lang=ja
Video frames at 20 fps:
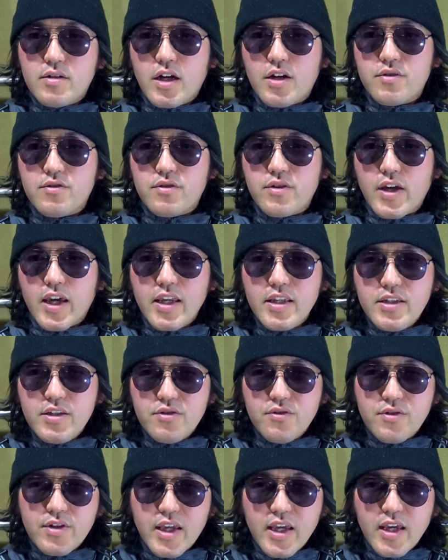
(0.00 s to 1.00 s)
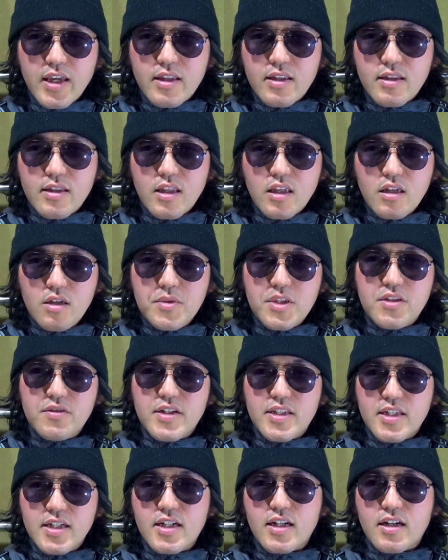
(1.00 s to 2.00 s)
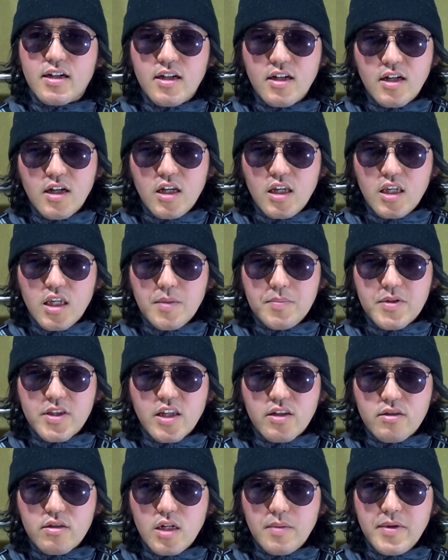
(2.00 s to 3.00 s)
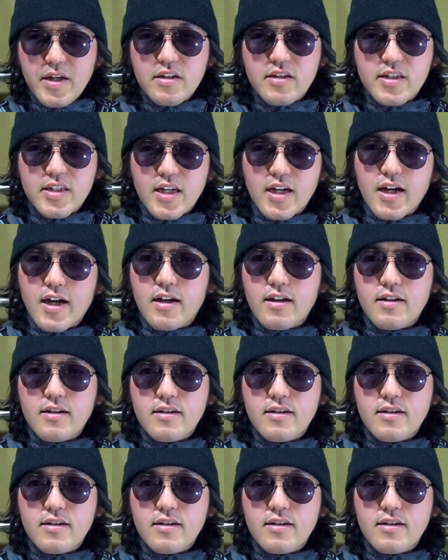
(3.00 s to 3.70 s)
あの、炎上系っていう道はさ、やっぱ手っ取り早くさ、